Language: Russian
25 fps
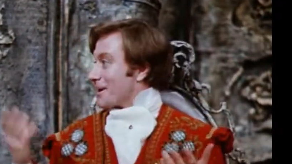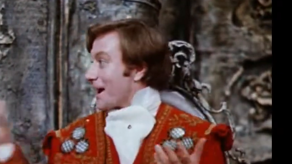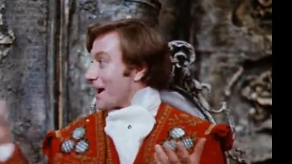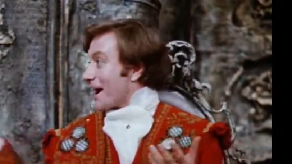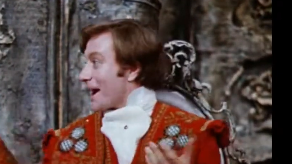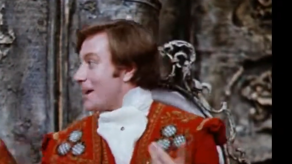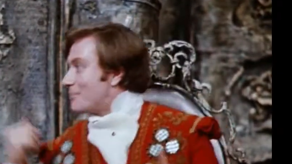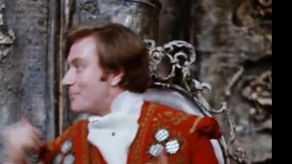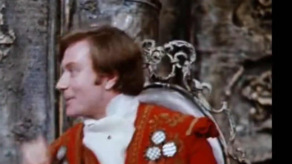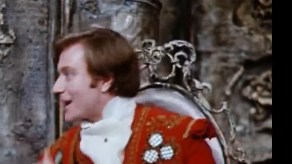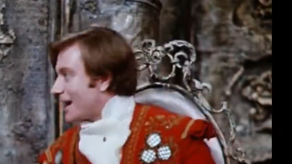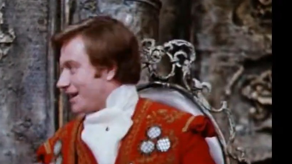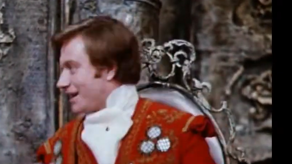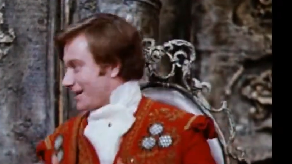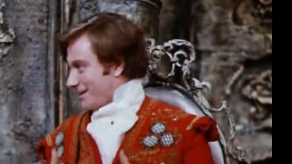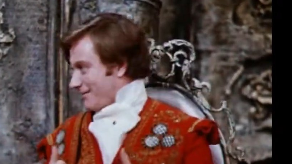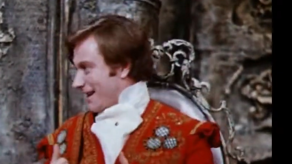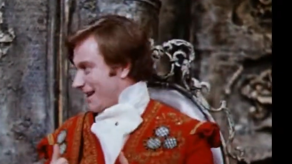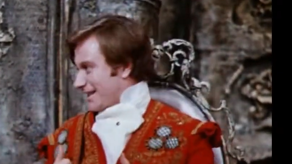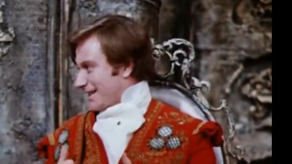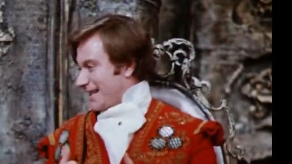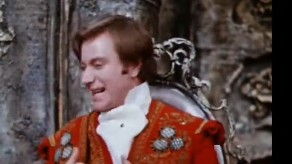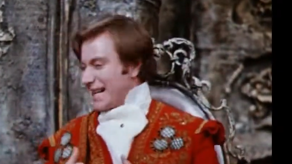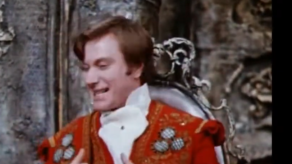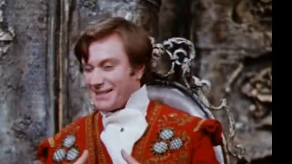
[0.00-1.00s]
Какая прелесть,
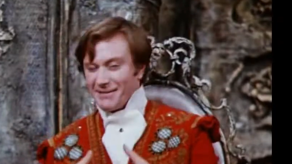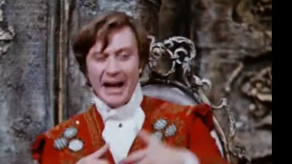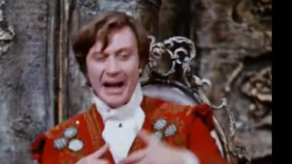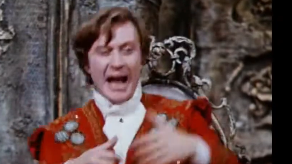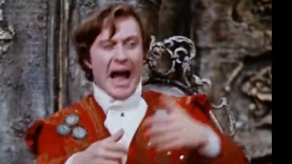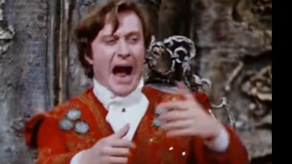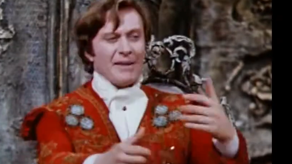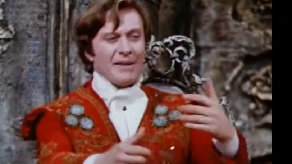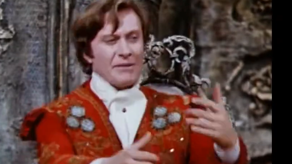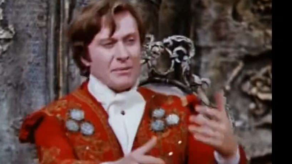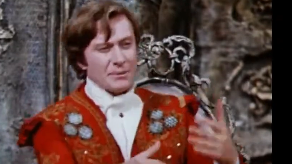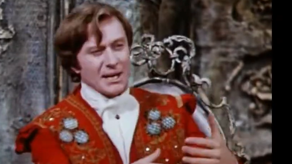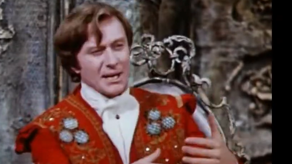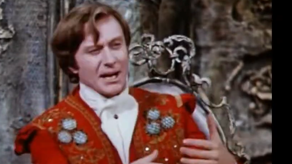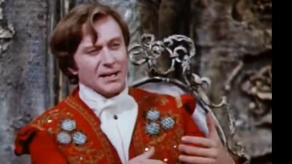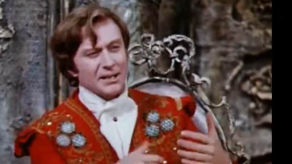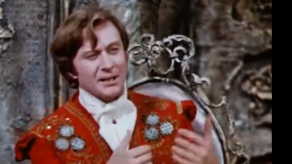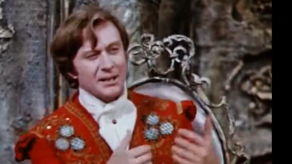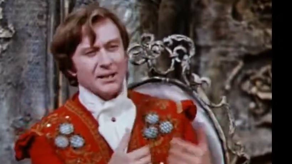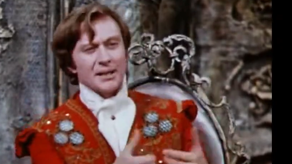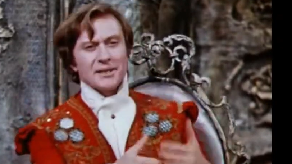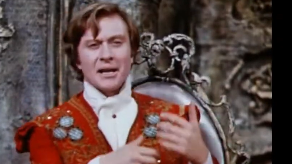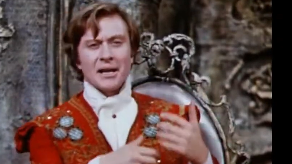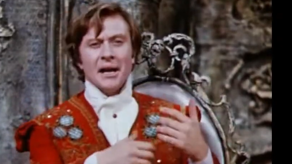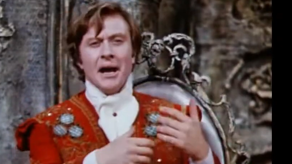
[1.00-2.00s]
ваше сядство. А вам
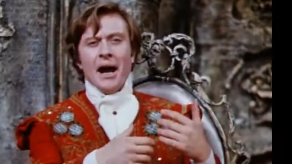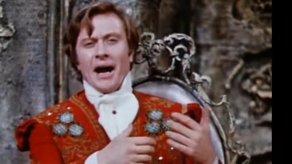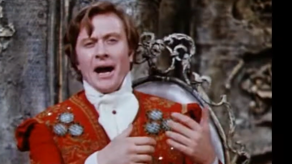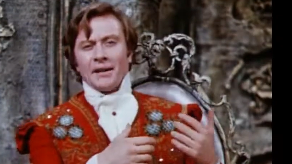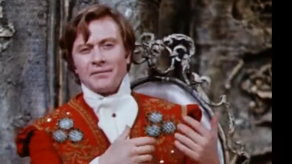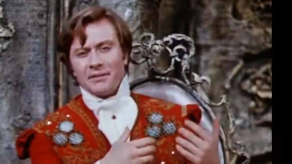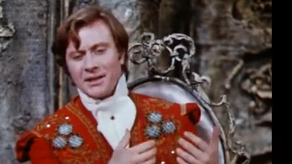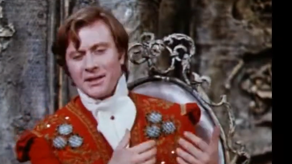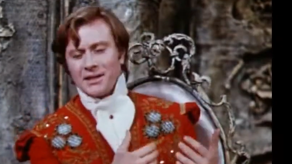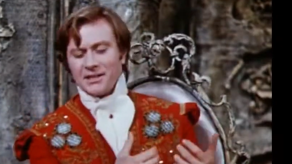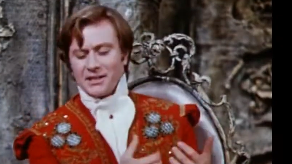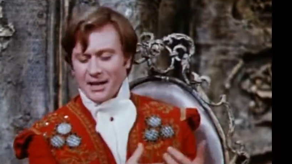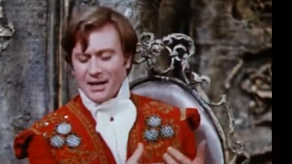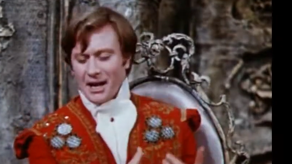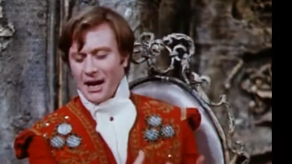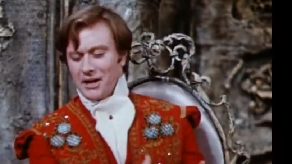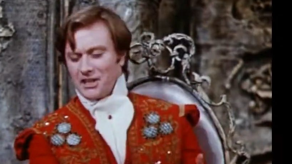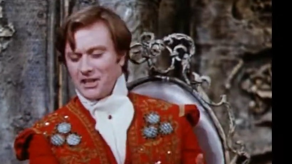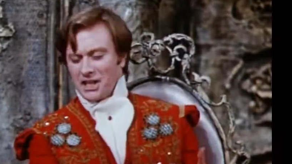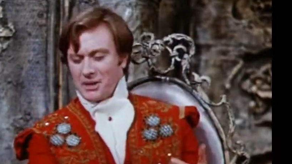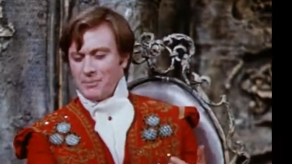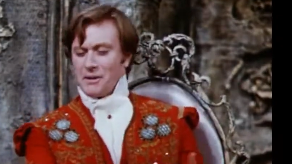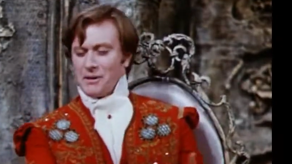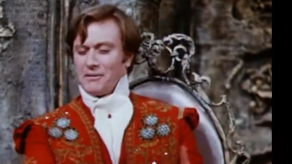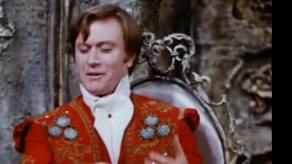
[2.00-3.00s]
захотелось отведать
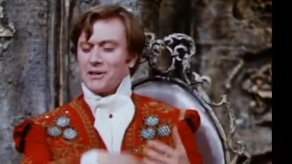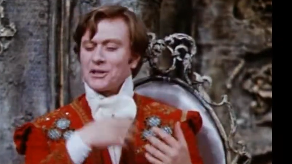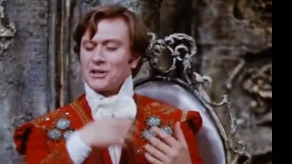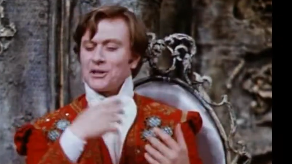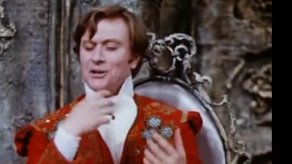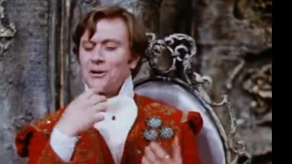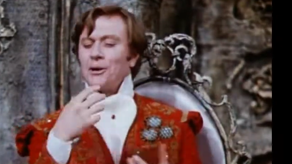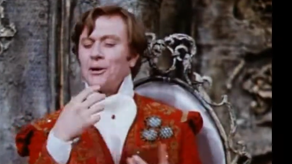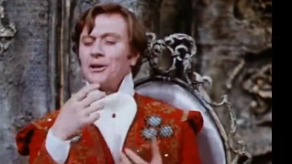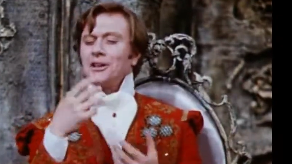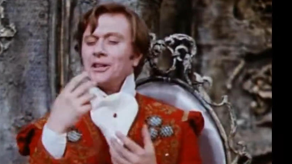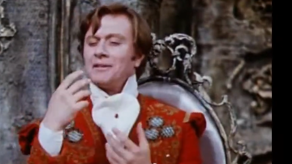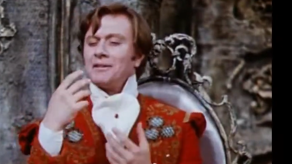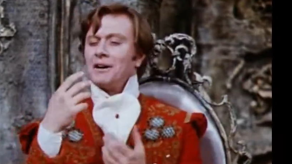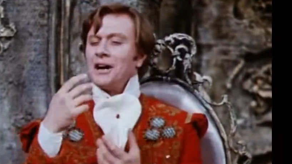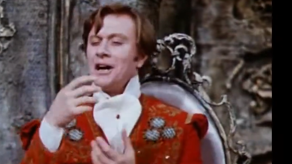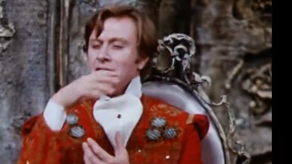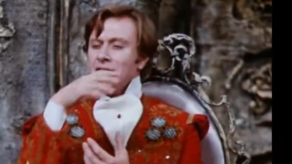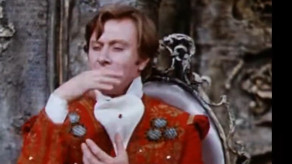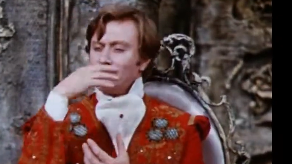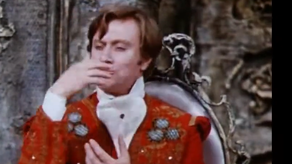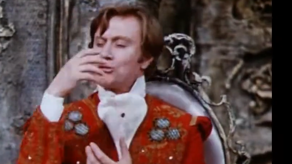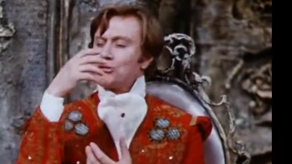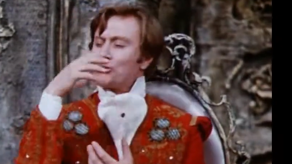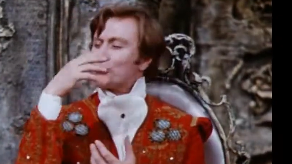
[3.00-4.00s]
стаканчик превосходного
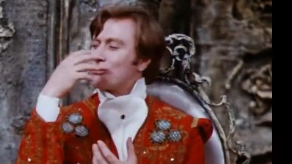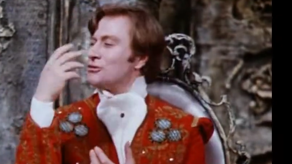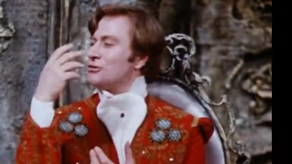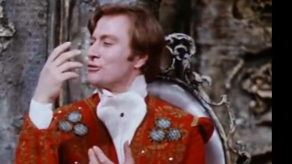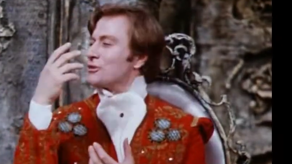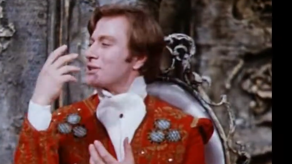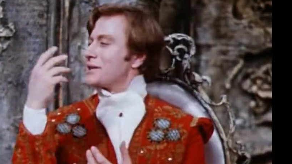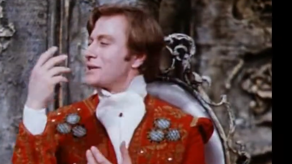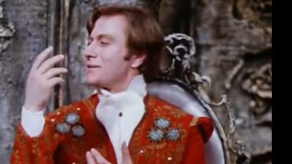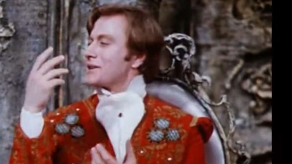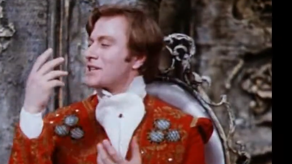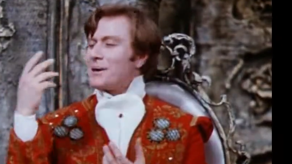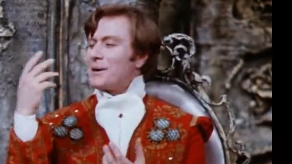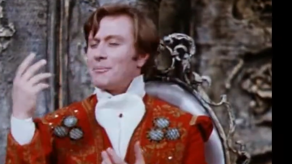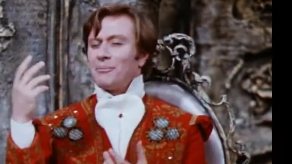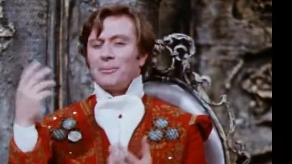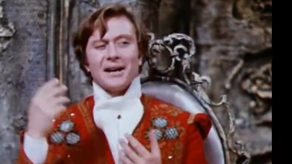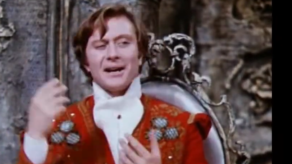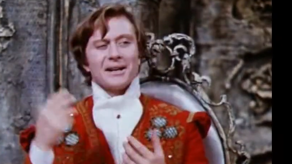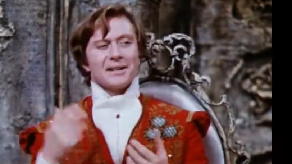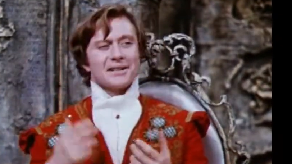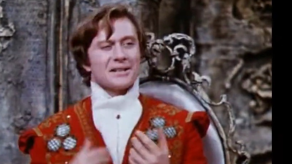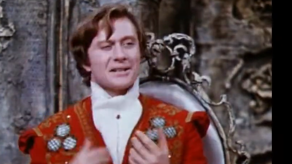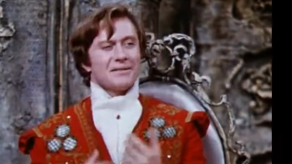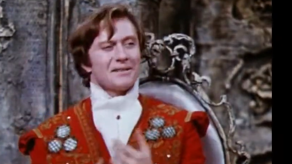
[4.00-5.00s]
бургундского
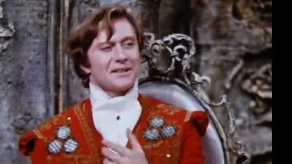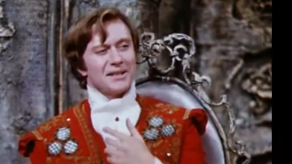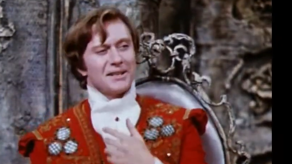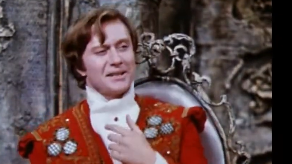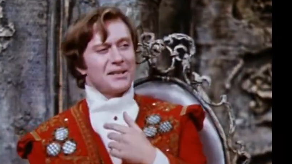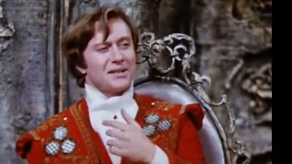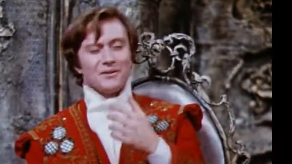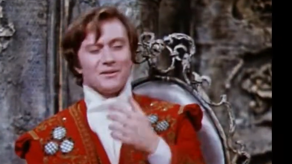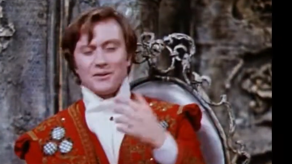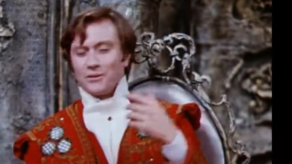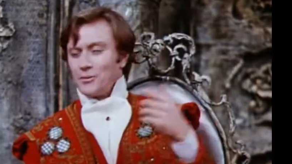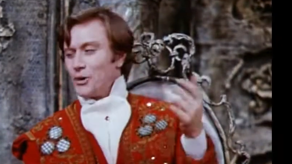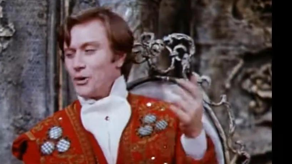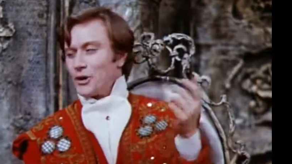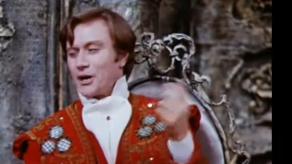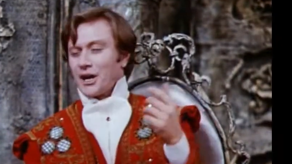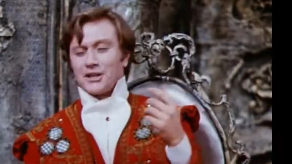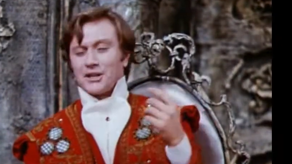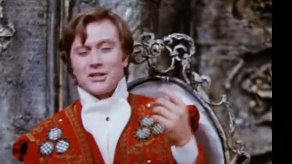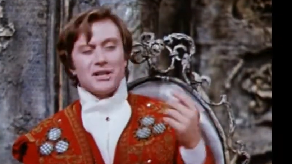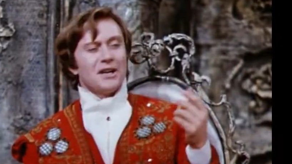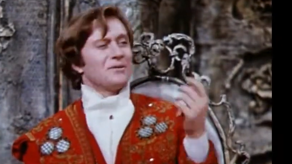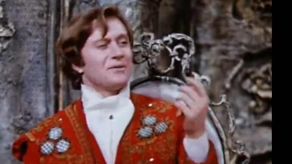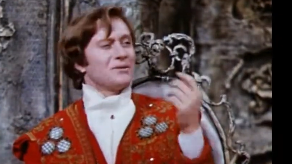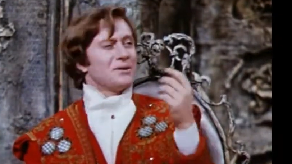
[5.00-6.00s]
шампанского. Зайдите в любую
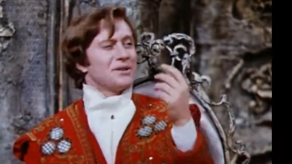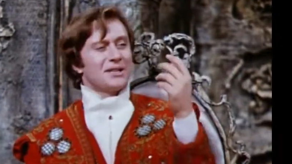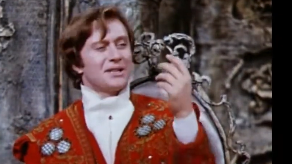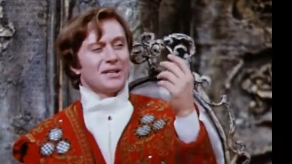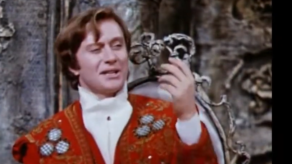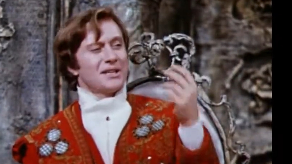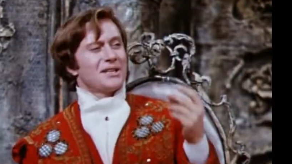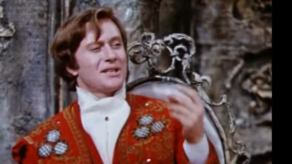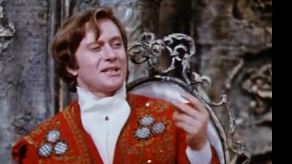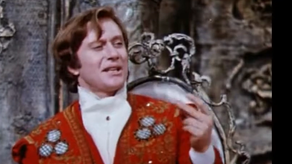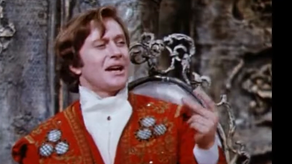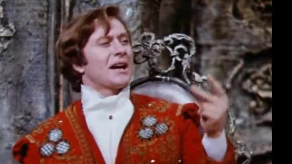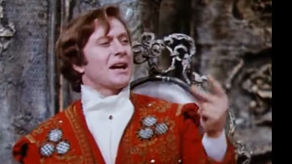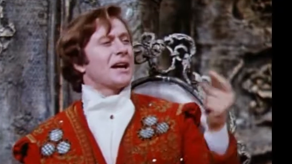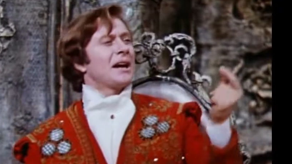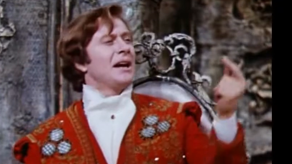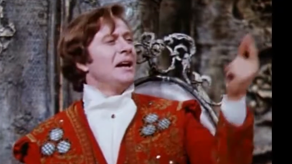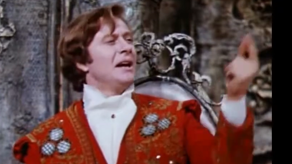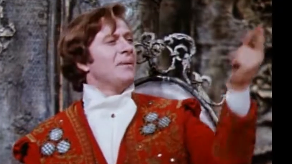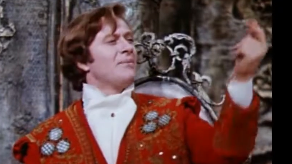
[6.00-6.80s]
харчевню и сделайте так.